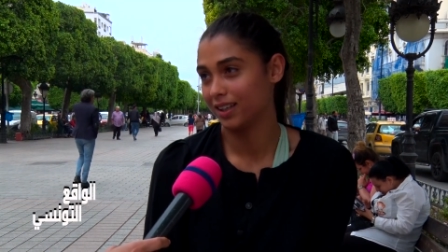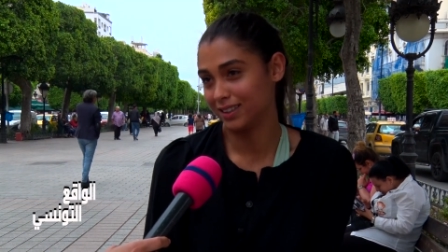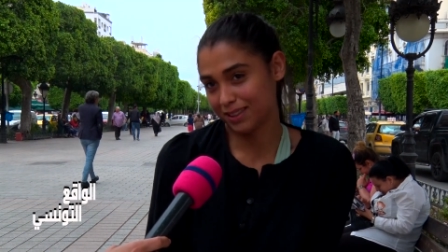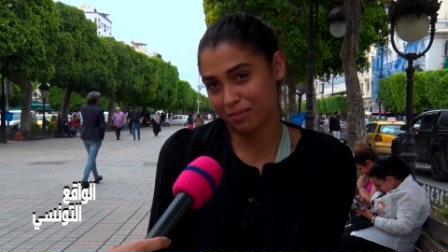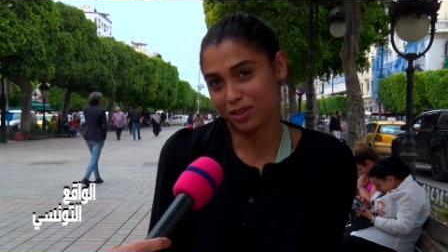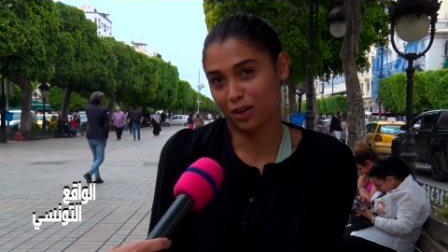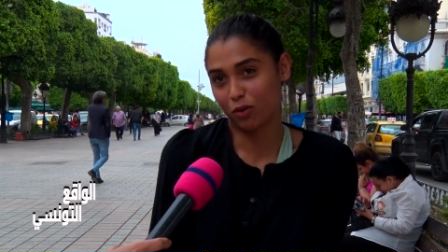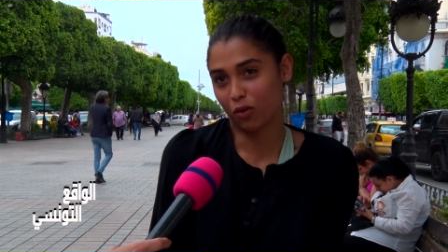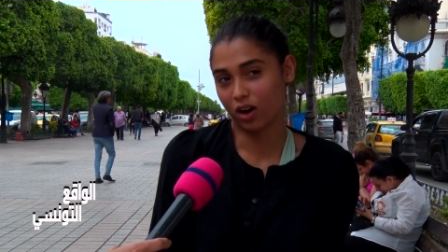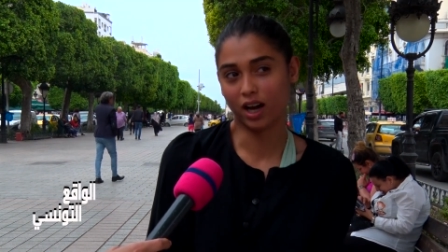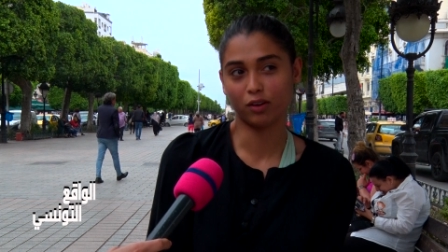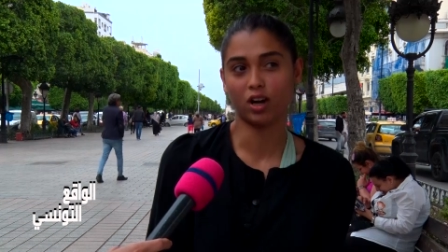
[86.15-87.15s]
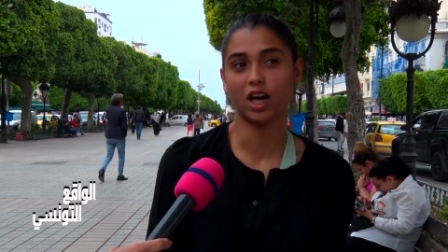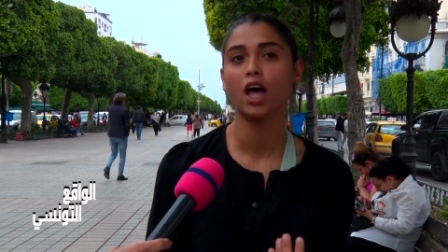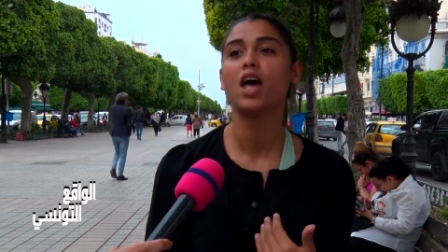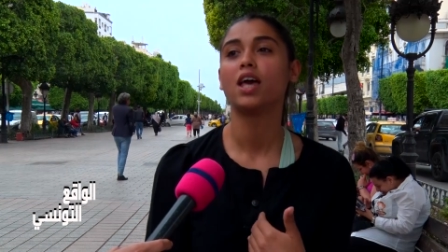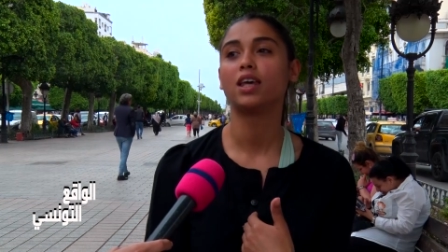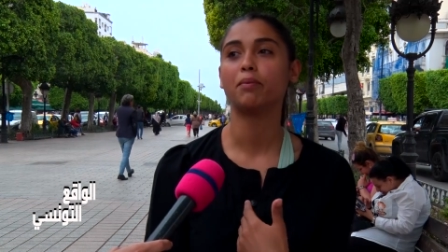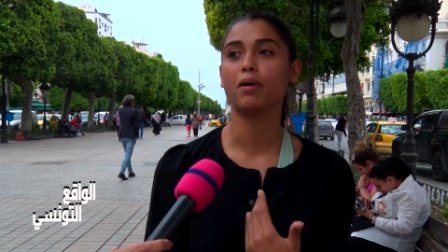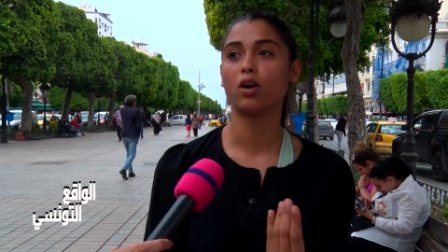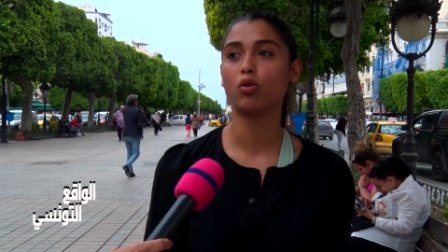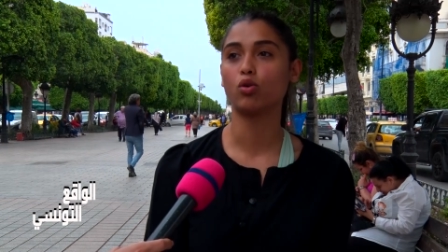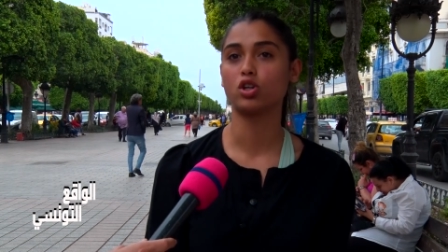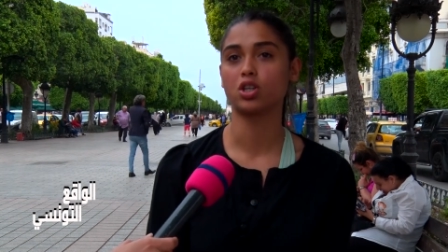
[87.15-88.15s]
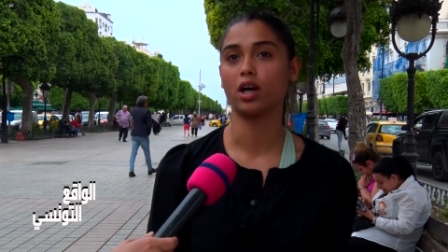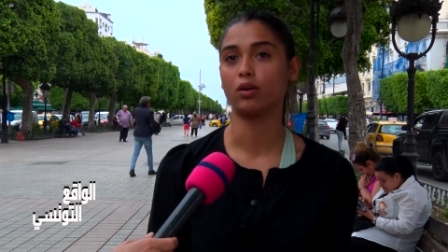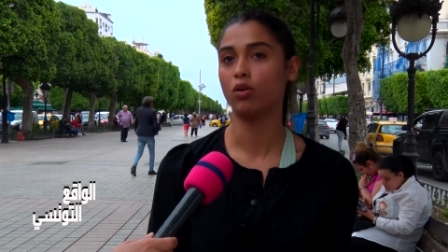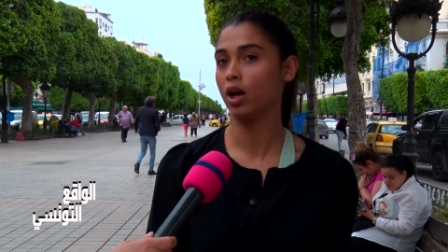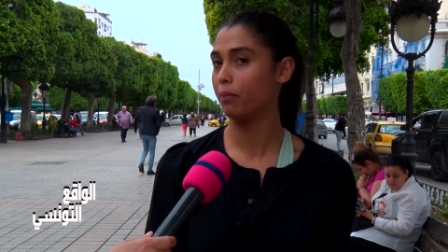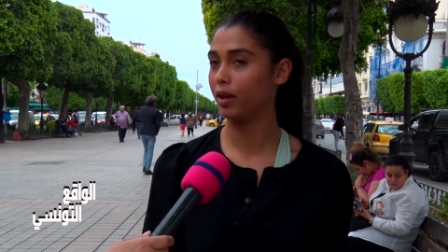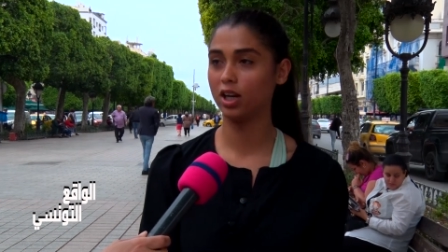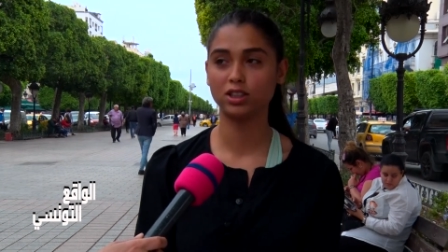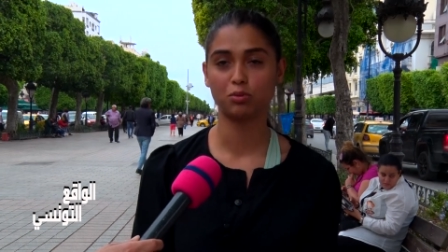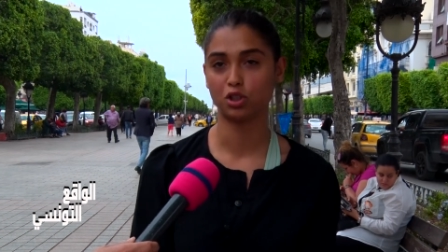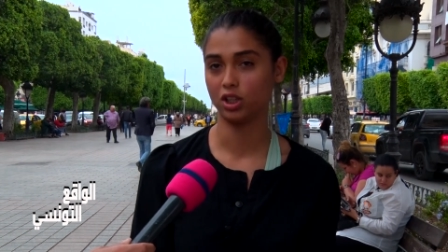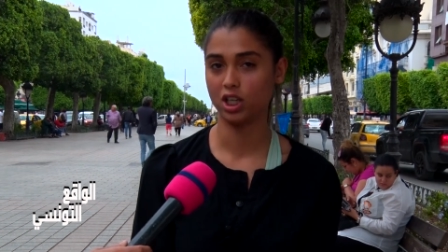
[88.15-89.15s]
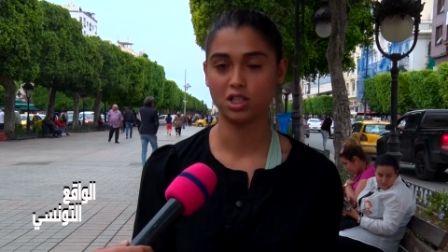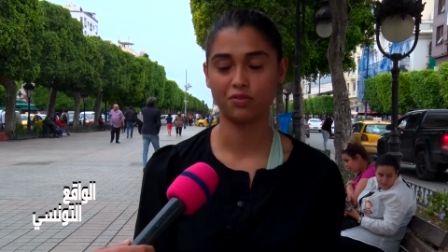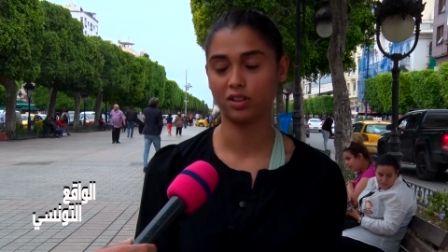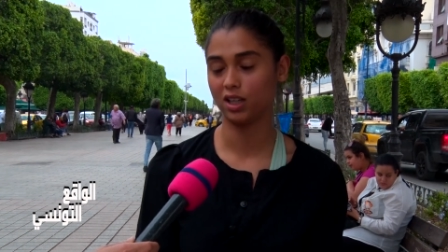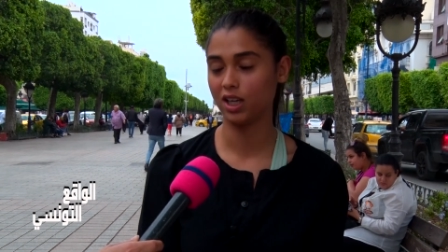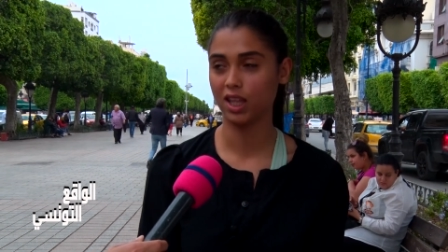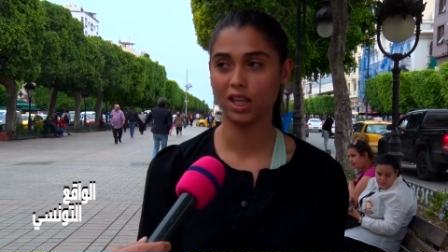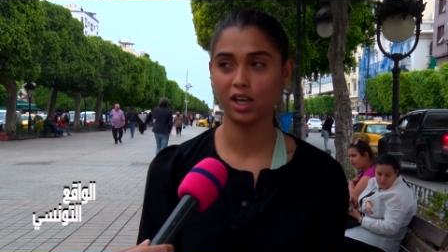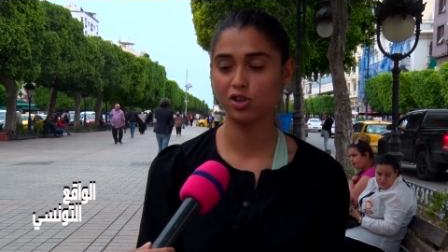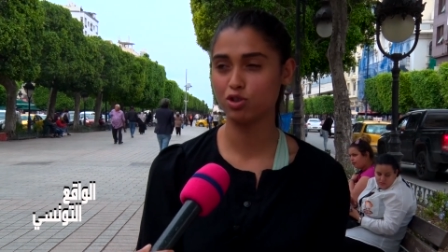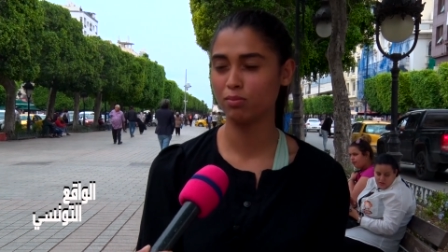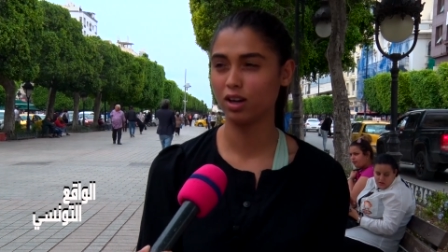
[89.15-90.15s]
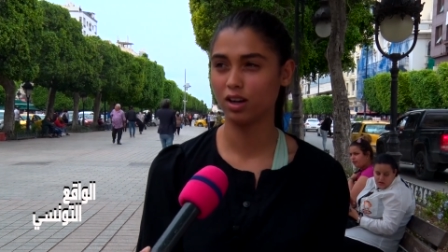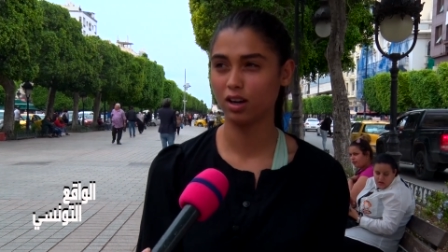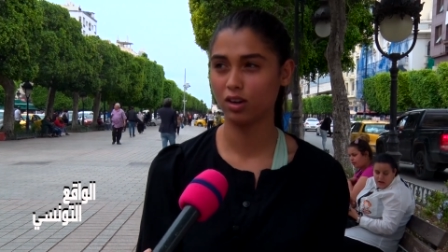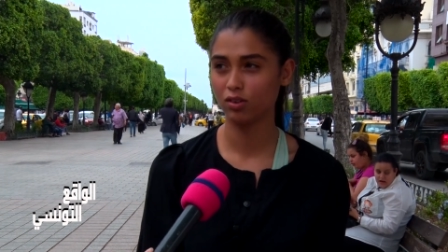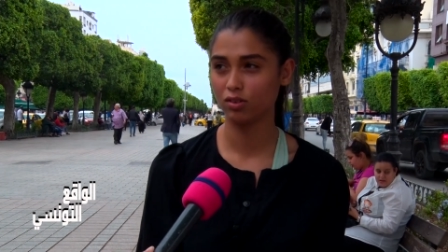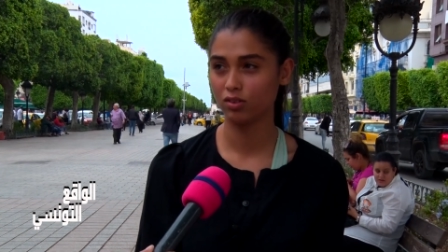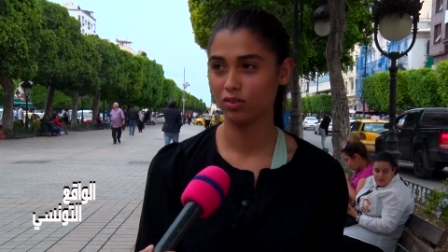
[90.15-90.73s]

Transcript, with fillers: يلزمني نكون قنوعه كي ما نكونش قنوعه ما نجمش نعيش في الدنيا ذي جمله راه